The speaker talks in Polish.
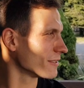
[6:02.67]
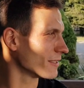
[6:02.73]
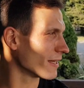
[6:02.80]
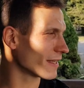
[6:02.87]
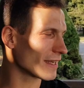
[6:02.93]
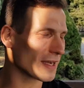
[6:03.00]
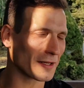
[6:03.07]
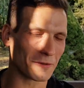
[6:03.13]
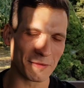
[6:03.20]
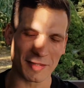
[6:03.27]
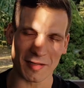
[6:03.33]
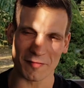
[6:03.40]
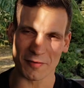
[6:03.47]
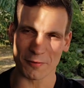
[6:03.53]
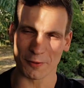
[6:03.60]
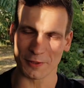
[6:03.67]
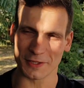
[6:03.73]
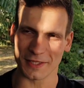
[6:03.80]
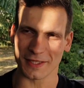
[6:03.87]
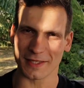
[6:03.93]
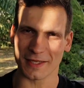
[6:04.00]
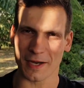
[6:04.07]
się agregat ustawiło i
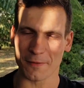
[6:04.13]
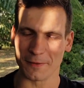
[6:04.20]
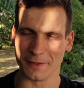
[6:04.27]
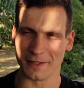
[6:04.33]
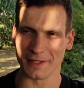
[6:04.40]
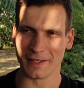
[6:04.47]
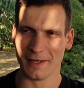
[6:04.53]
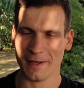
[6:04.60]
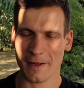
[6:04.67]
się jechało, no i e,